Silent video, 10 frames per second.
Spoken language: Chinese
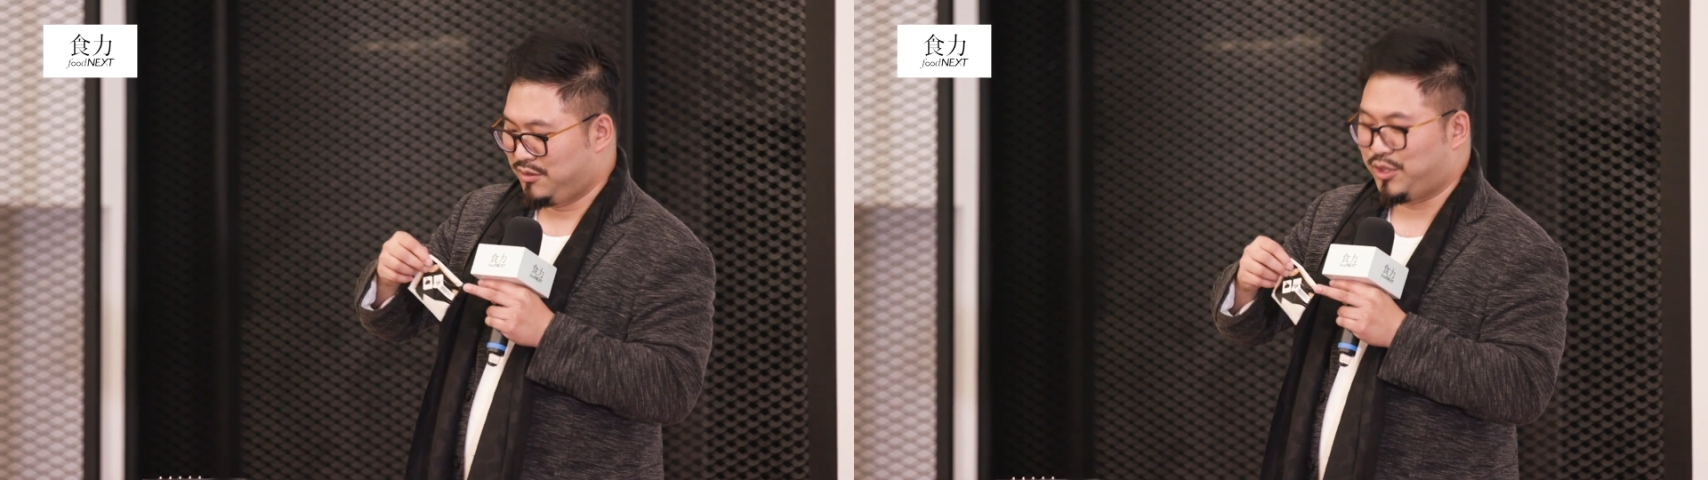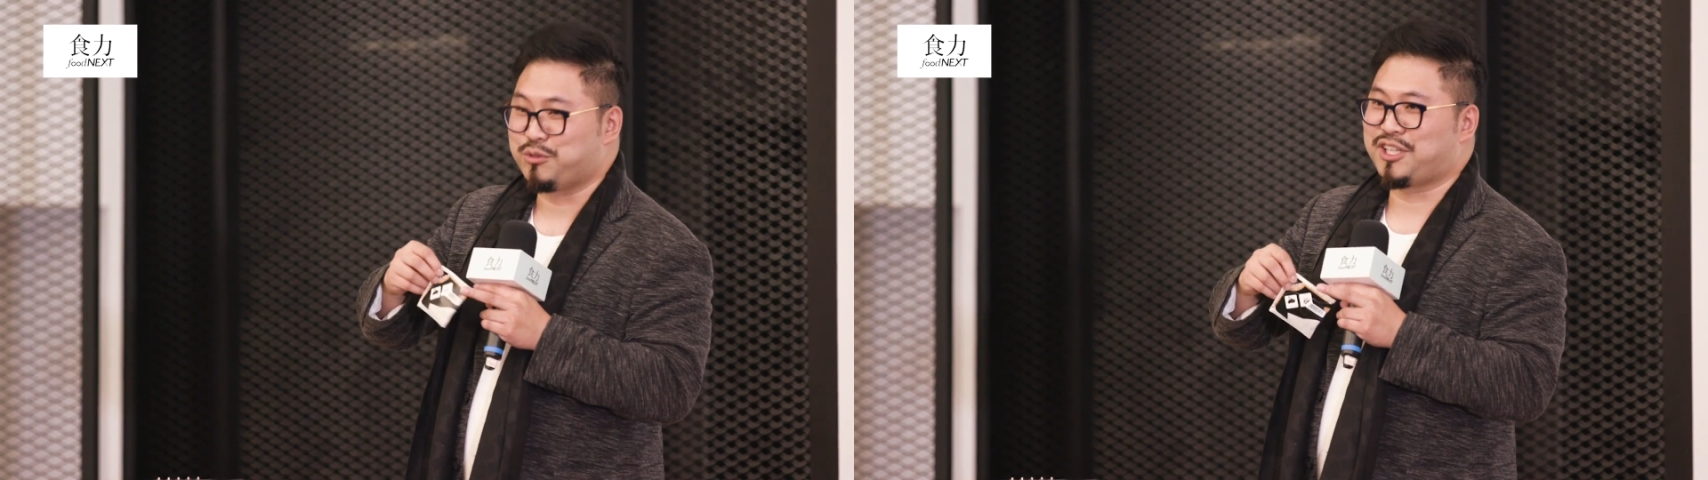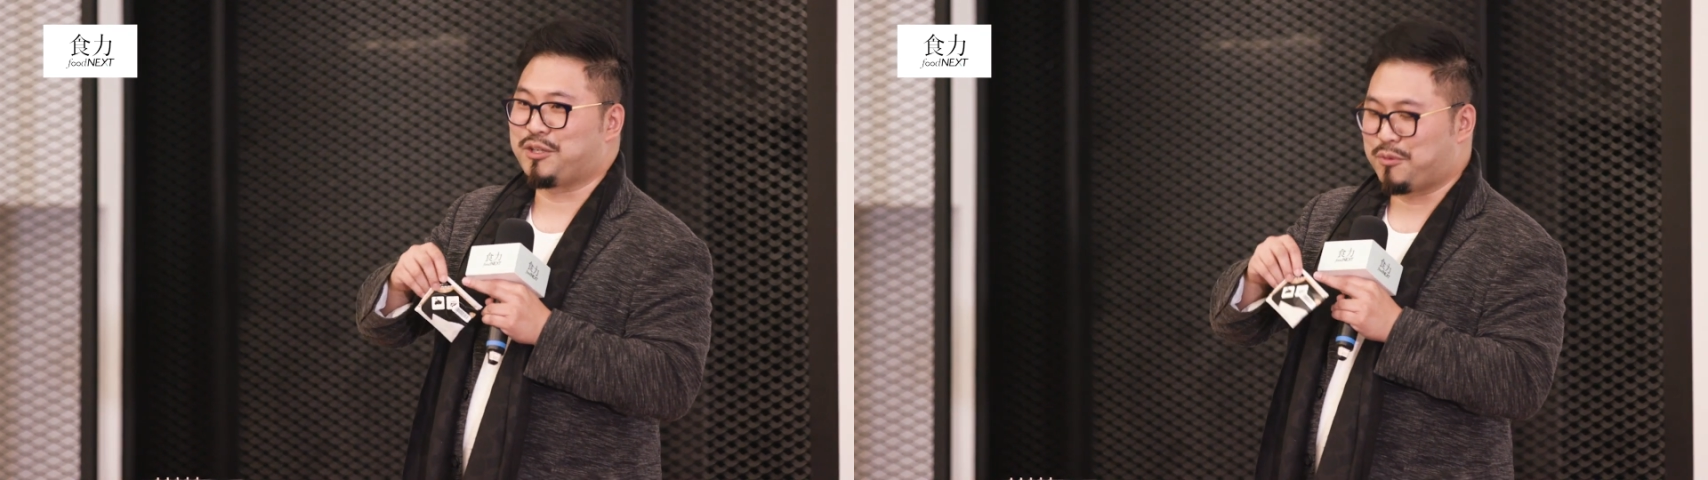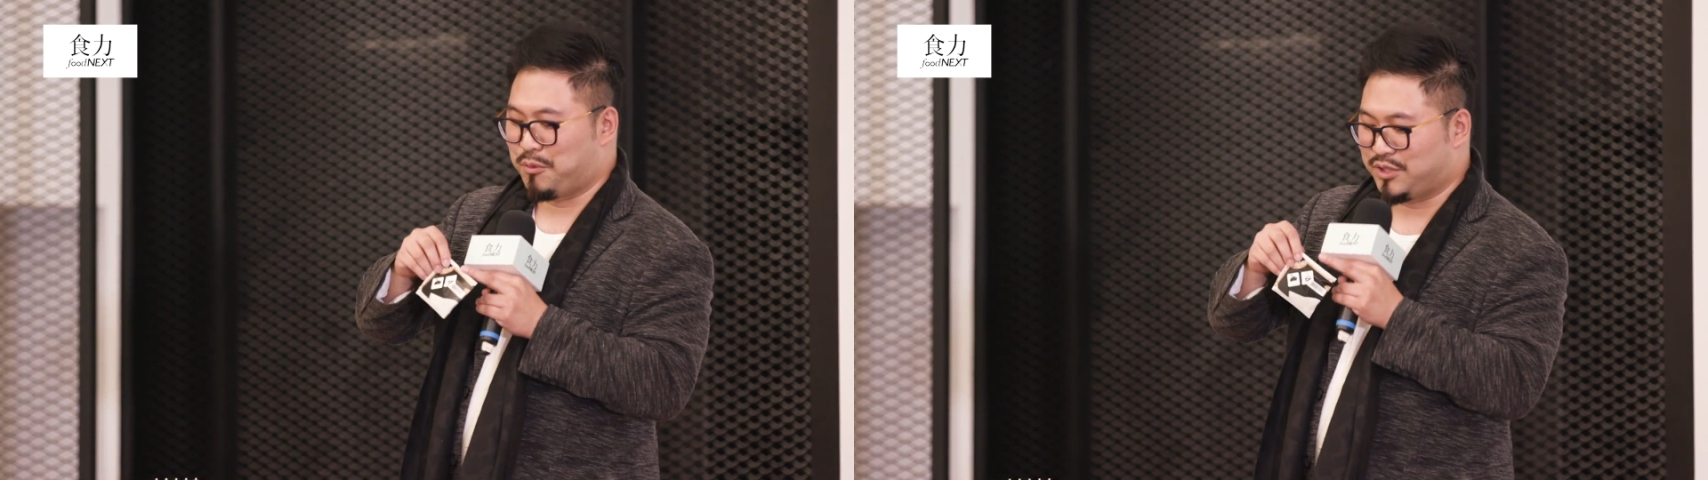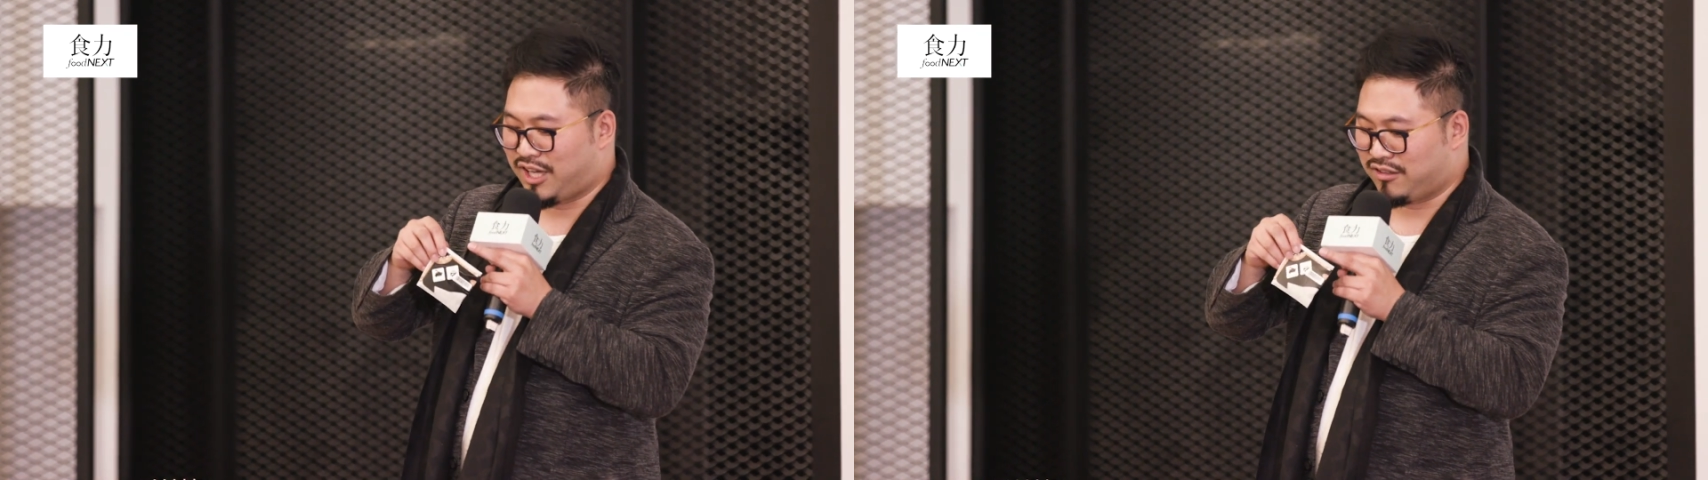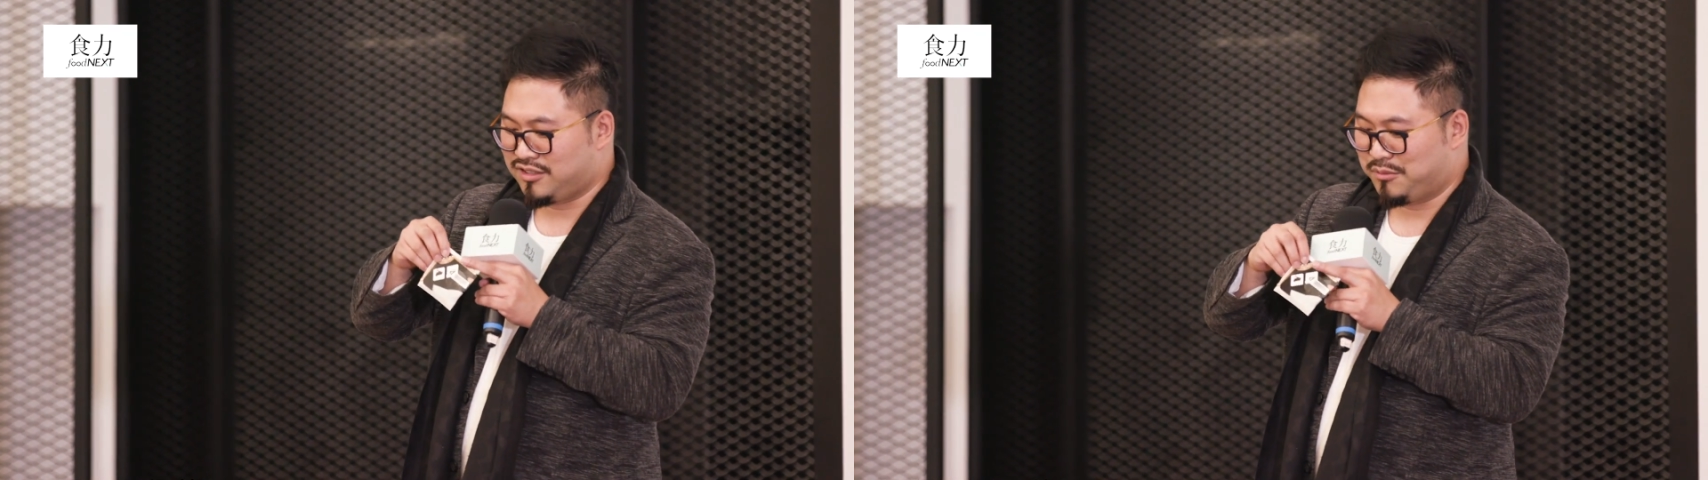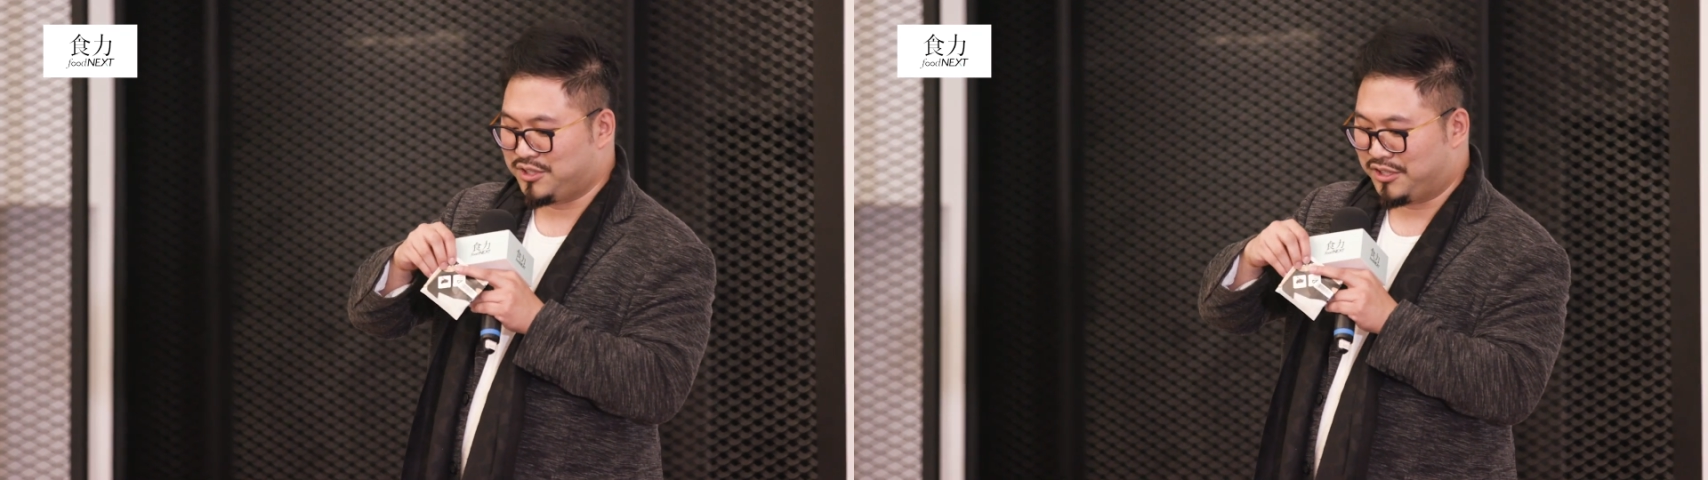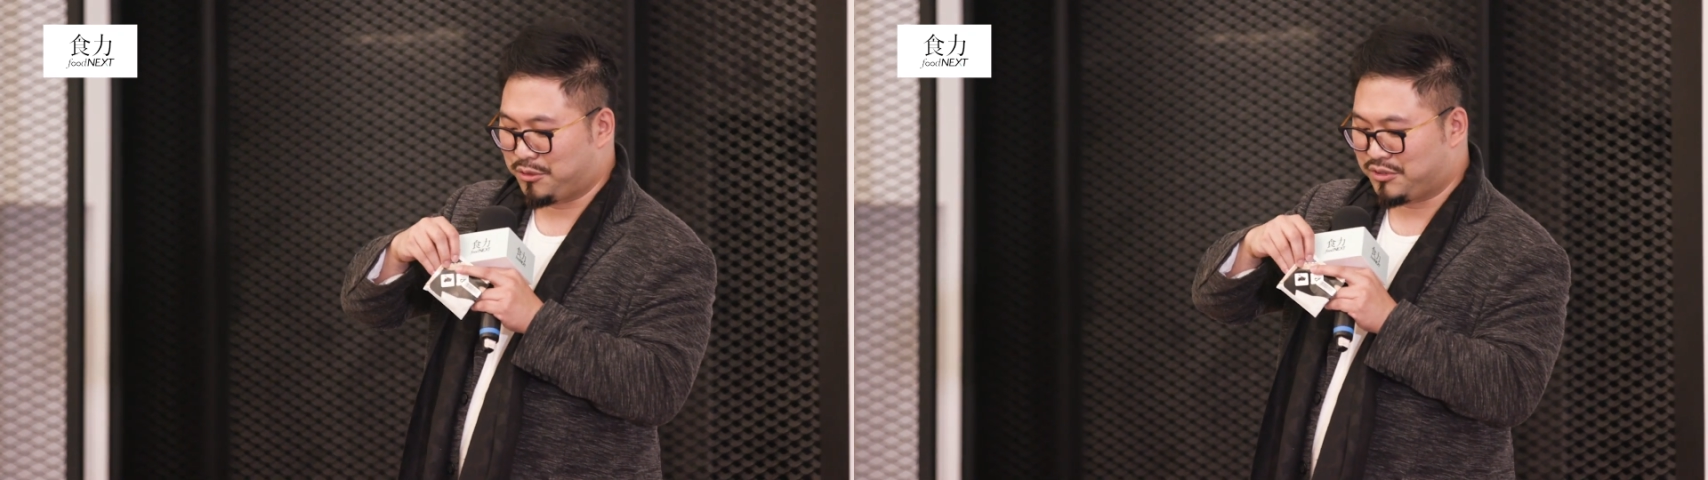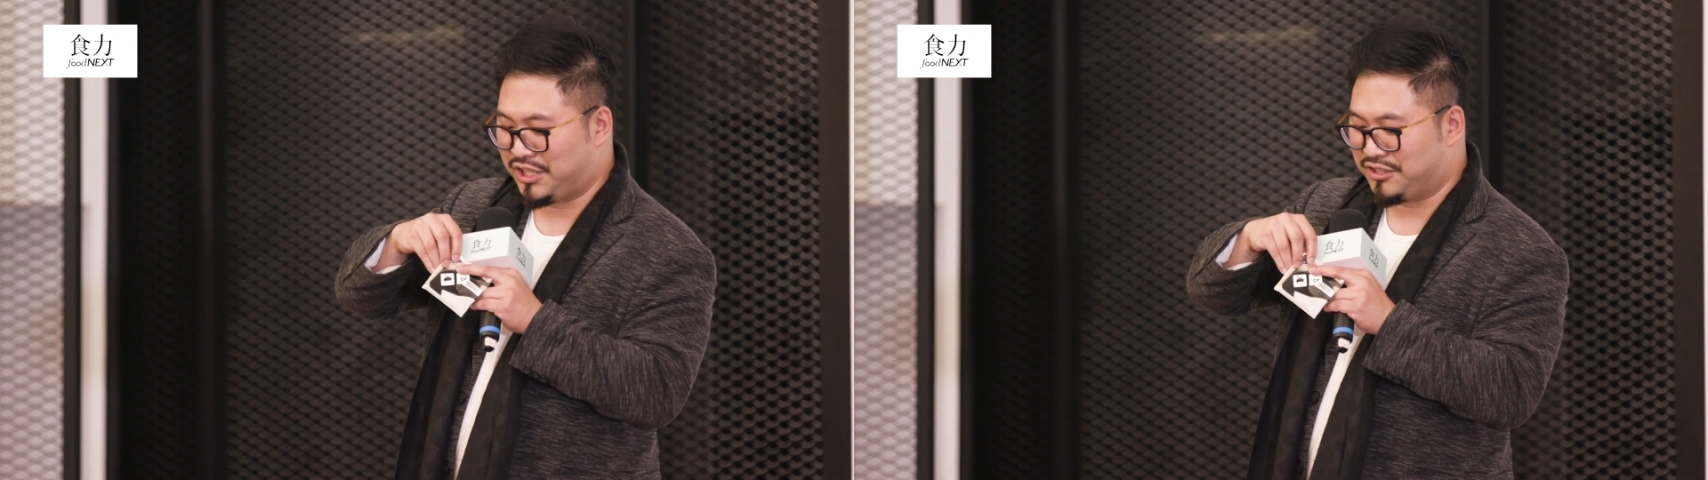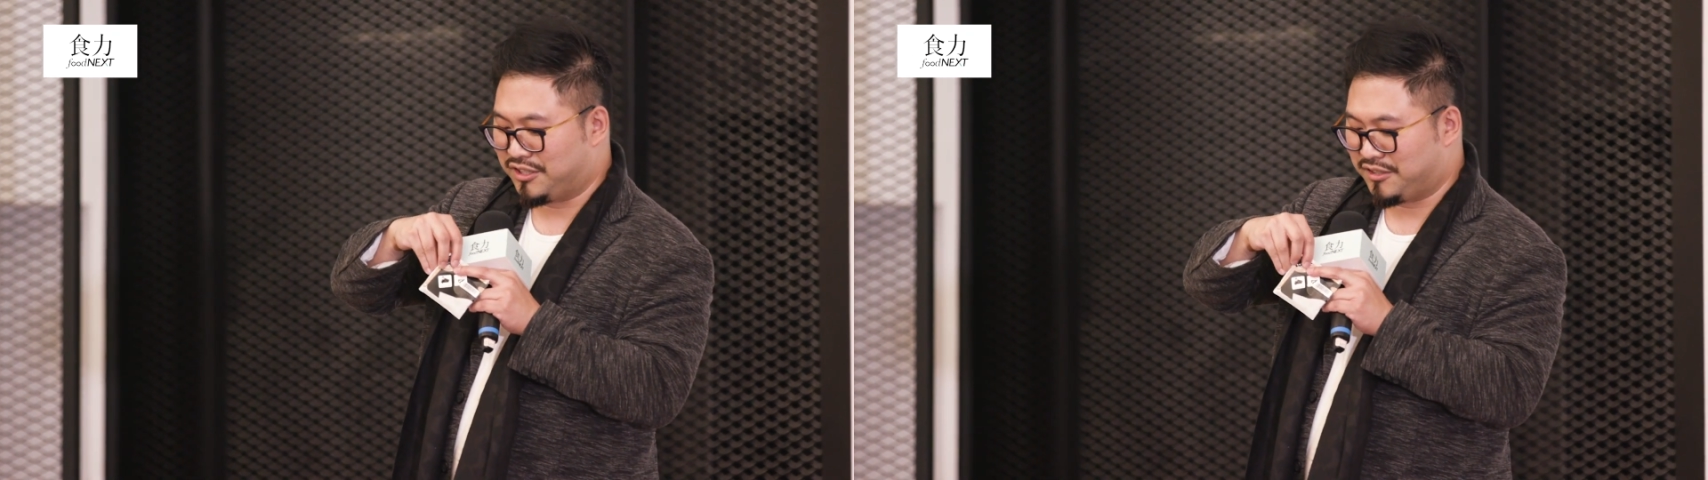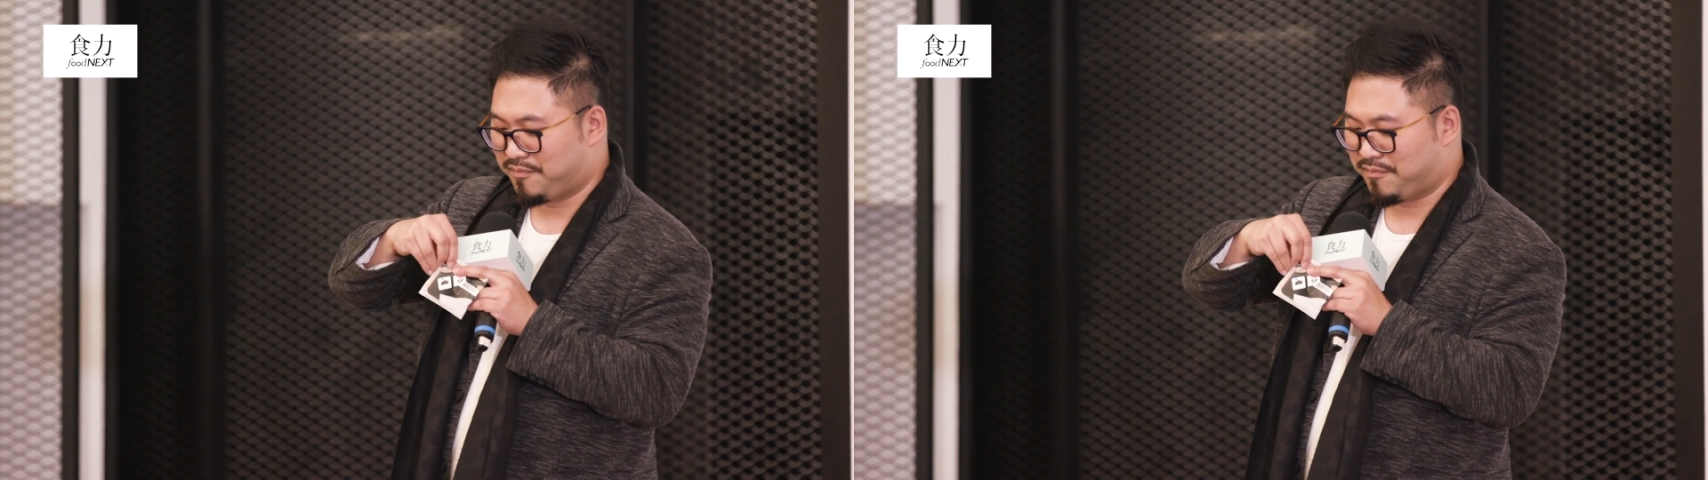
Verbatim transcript: 对，我知道你们闻不到，你们只能用听的。